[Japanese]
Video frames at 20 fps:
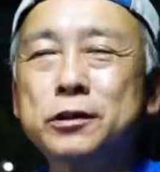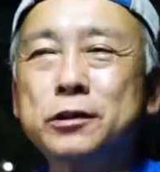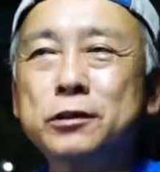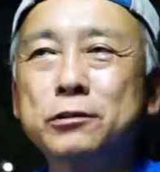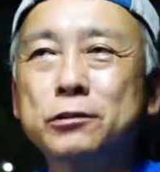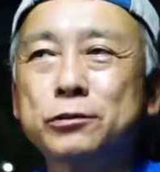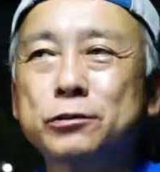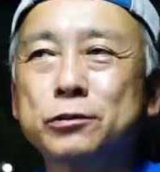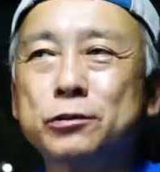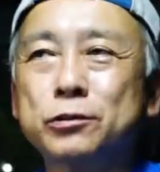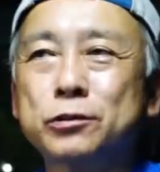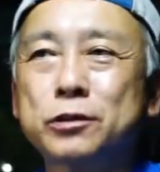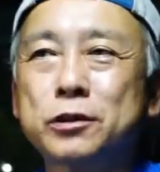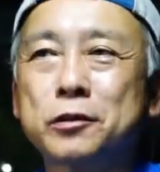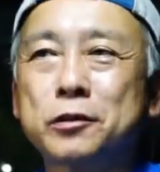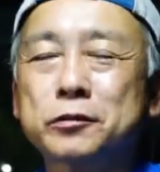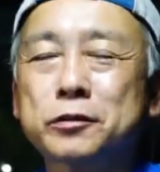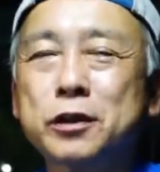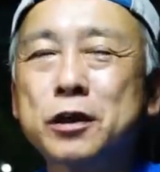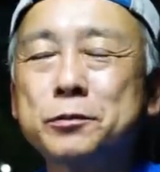の動画
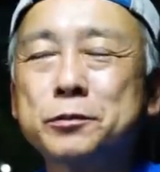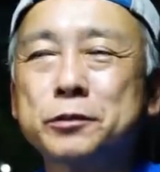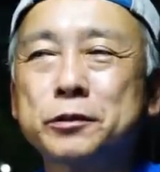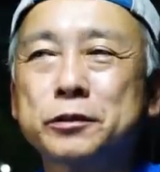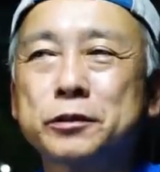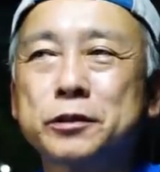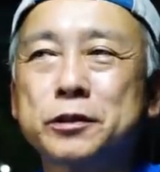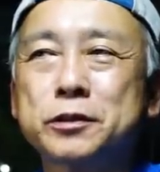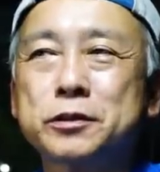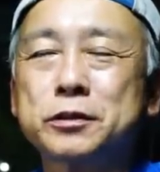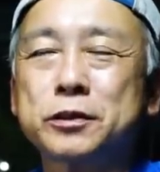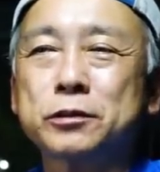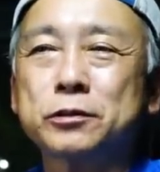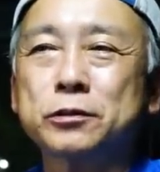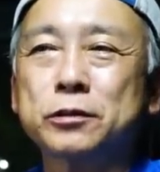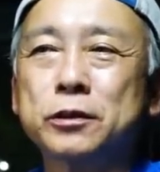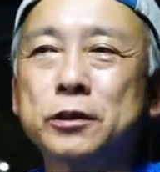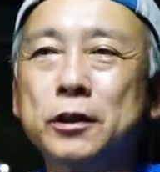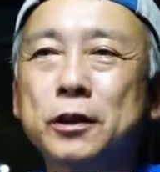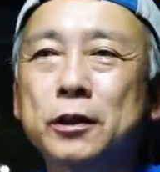は多分ですけ
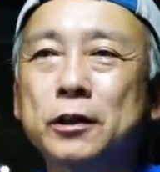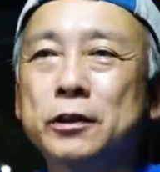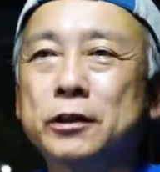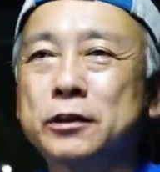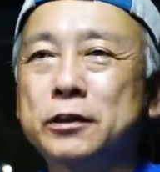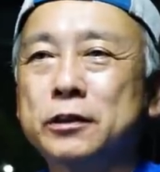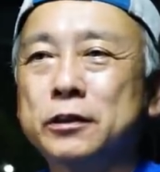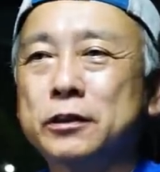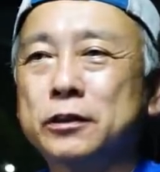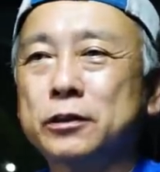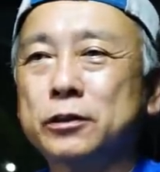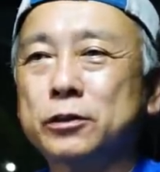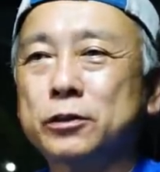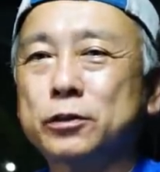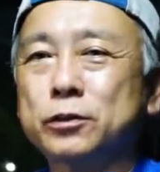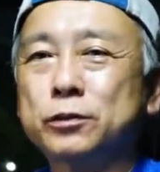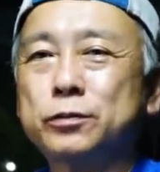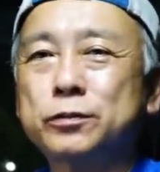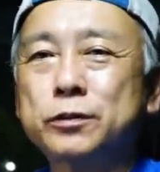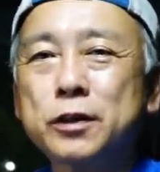ど、えっ
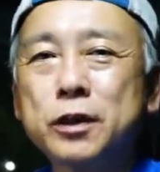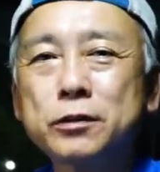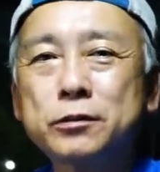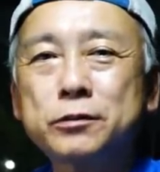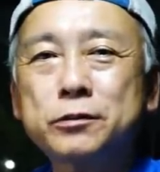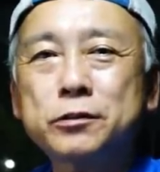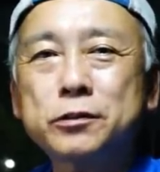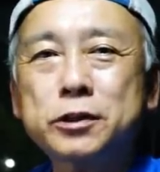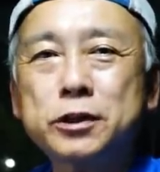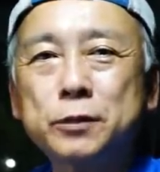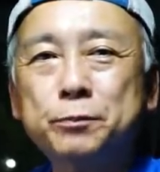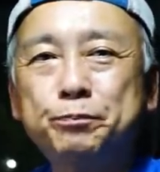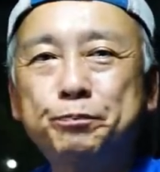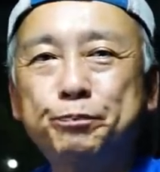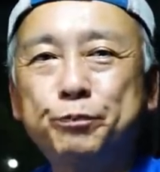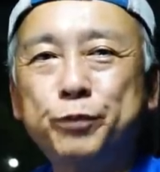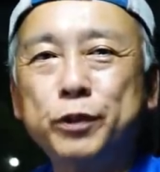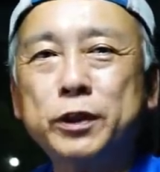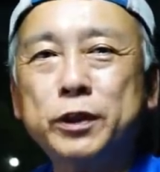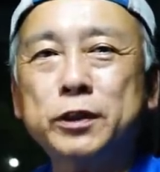と、
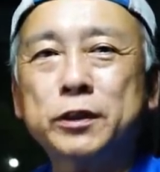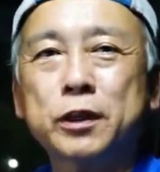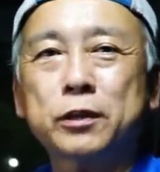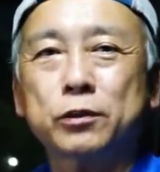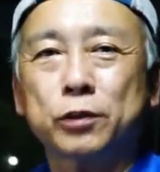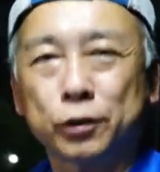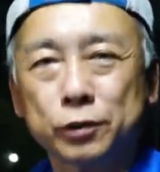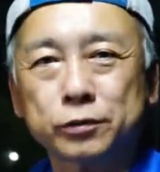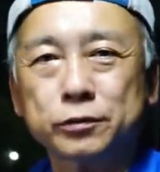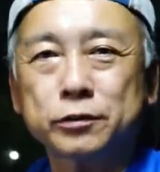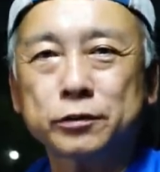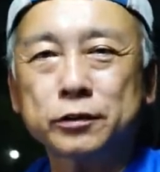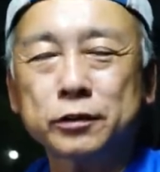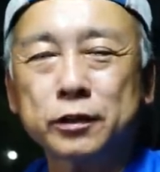フラッグシップ機で撮る。